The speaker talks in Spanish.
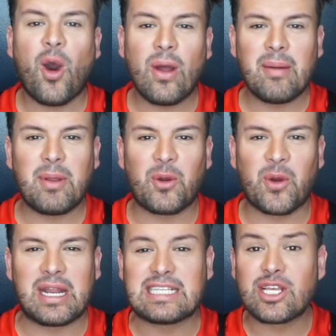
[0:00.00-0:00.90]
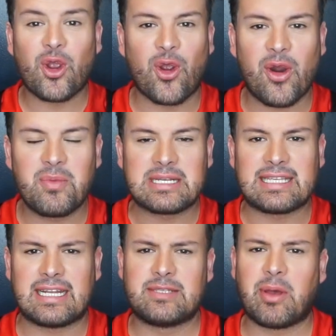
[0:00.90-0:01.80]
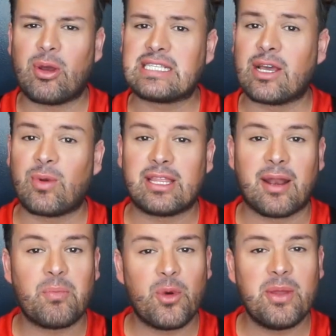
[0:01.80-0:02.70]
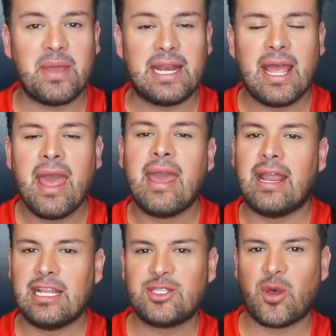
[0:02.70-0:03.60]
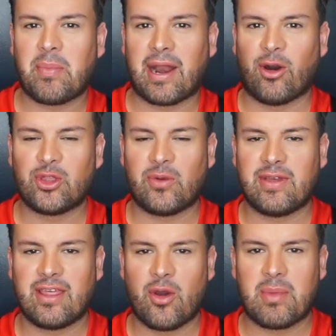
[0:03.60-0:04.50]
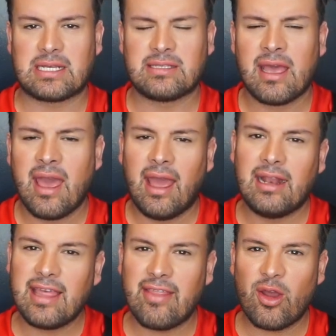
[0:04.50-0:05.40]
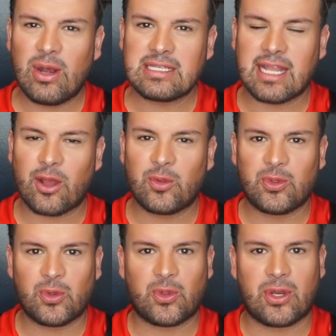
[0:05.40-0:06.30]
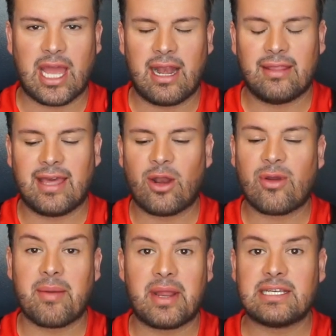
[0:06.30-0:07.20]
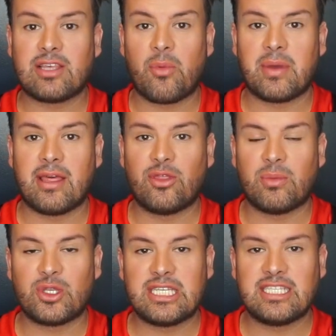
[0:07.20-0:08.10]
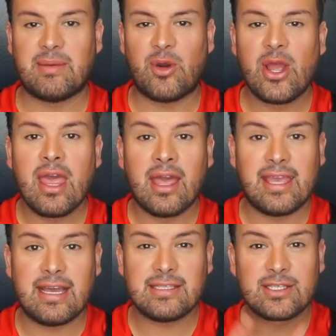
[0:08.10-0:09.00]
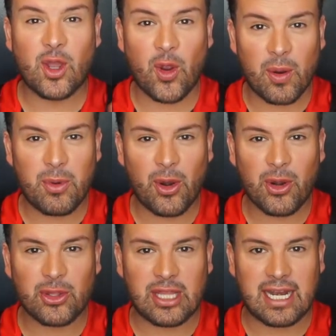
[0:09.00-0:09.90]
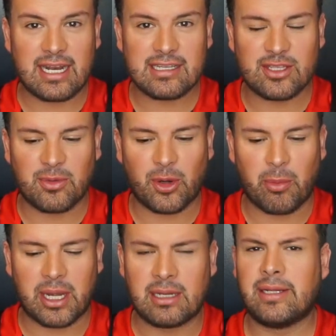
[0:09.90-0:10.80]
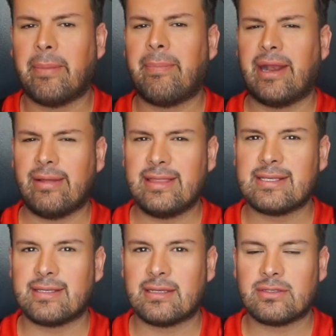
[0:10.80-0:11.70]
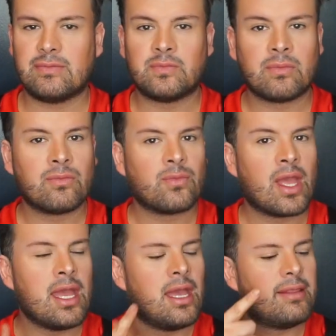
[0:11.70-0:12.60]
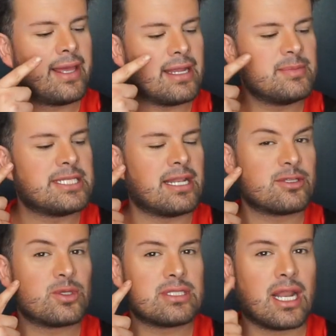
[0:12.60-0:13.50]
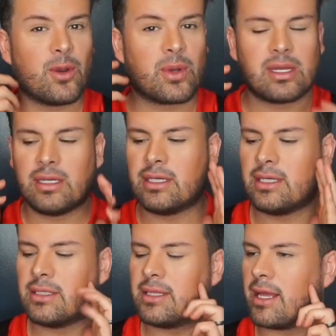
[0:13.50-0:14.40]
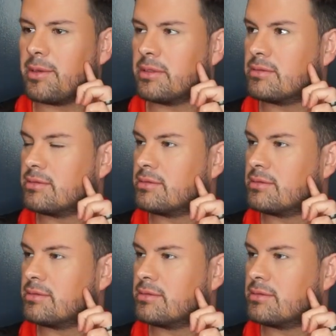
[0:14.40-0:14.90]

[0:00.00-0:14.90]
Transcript: Hola pelucones, ¿cómo están? Espero que se encuentren muy bien y listo para otro video más. El día de hoy les traigo un tutorial de algo que me han estado pidiendo muchísimo y es cómo logro tener este volumen. Pero antes de eso, díganme si les gusta el look, díganme.